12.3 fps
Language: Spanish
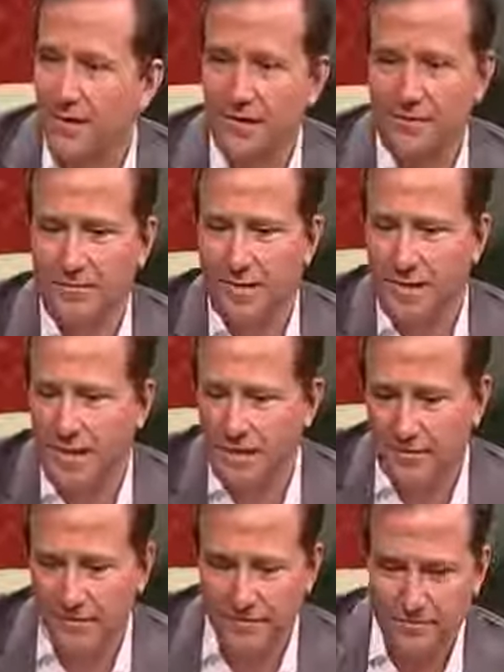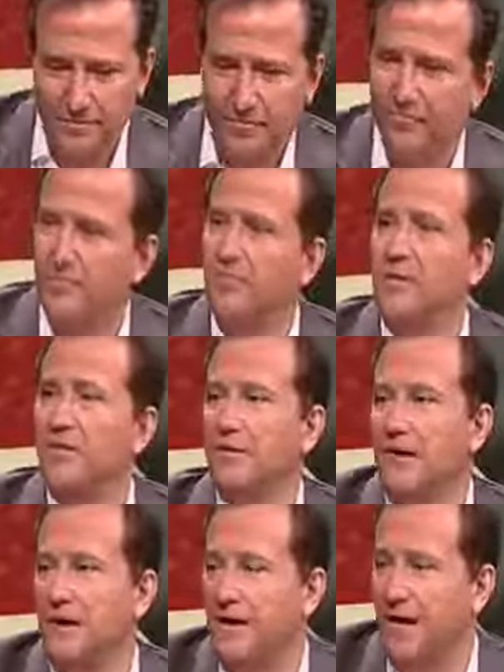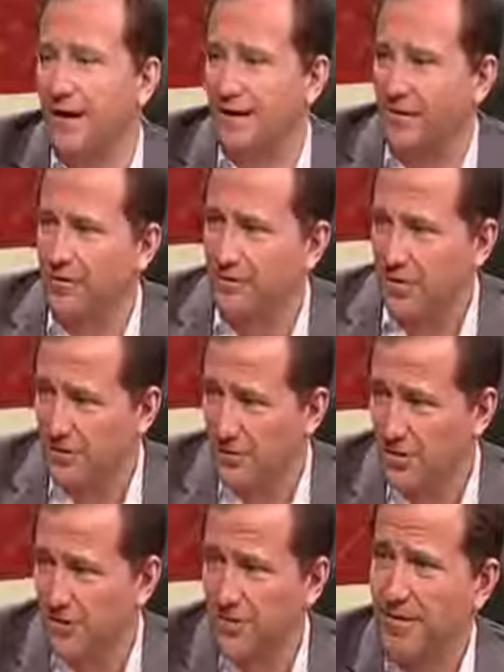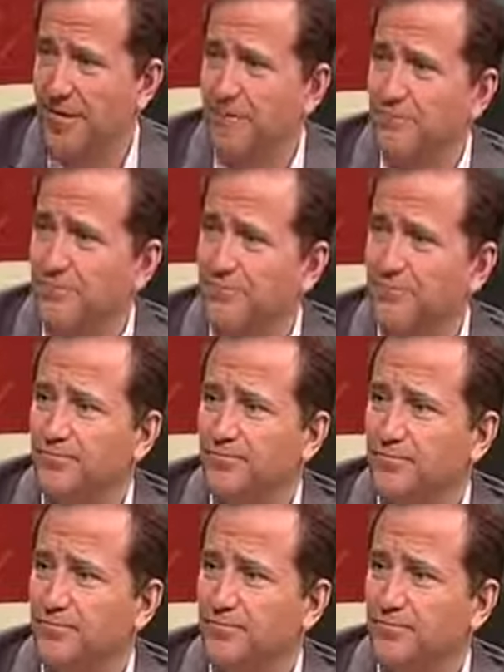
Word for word: eh, ella mm, gira alrededor del Sol, ¿verdad? Bueno,